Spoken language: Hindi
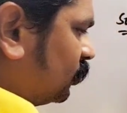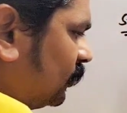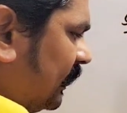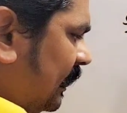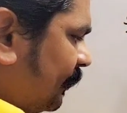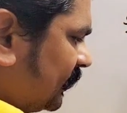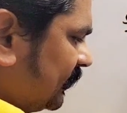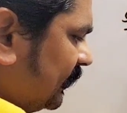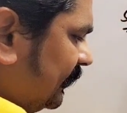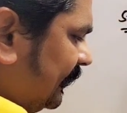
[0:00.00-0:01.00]
तो यहाँ पर
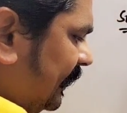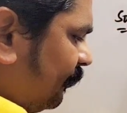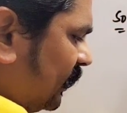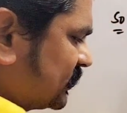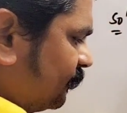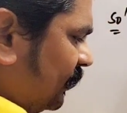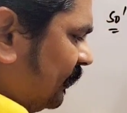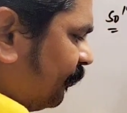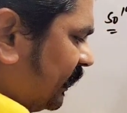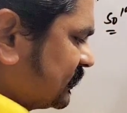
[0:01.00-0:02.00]
देखिए ए प्लस बी
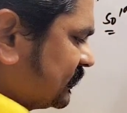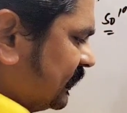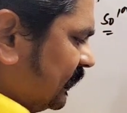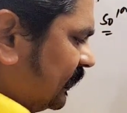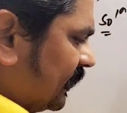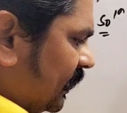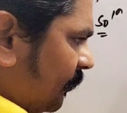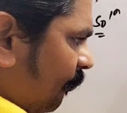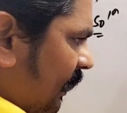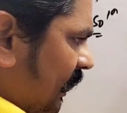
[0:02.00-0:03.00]
प्लस सी
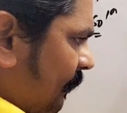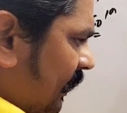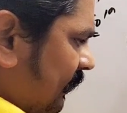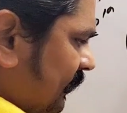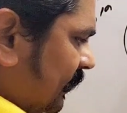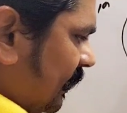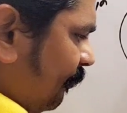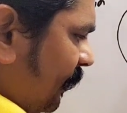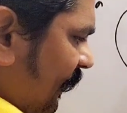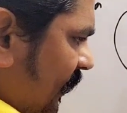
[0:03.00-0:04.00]
बराबर आ जाएगा
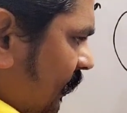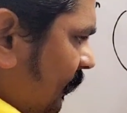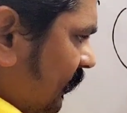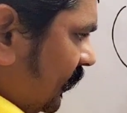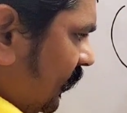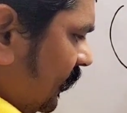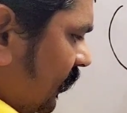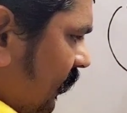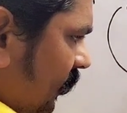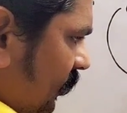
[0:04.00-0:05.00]
पंद्रह बटे
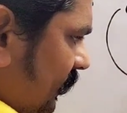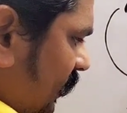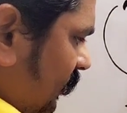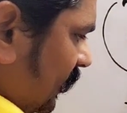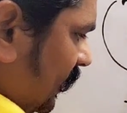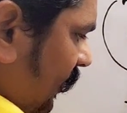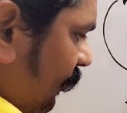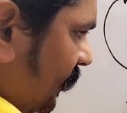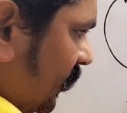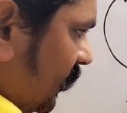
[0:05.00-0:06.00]
कितना हो जाएगा
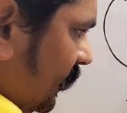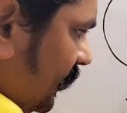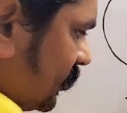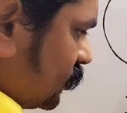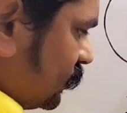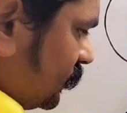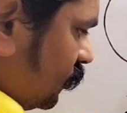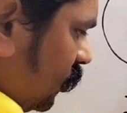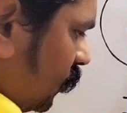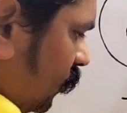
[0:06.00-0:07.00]
एक
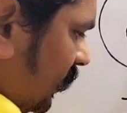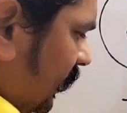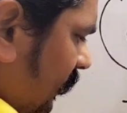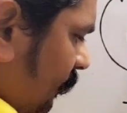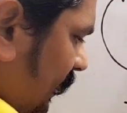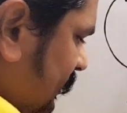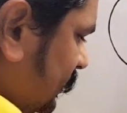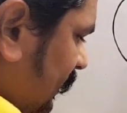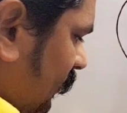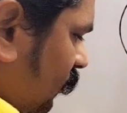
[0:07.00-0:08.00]
दो गुणे भाई
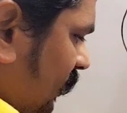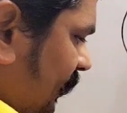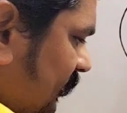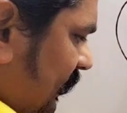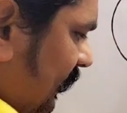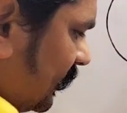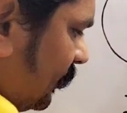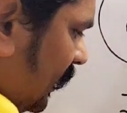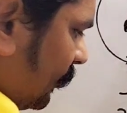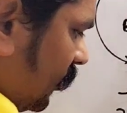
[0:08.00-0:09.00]
इधर गुणे में इधर जाएगा तो
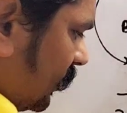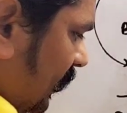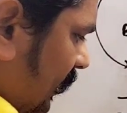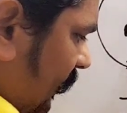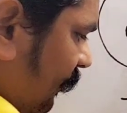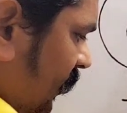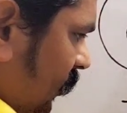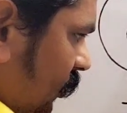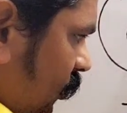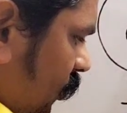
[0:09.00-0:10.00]
भाग में हो जाएगा
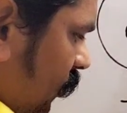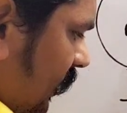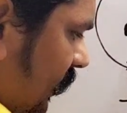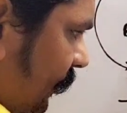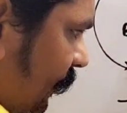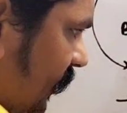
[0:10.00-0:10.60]
दो गुणे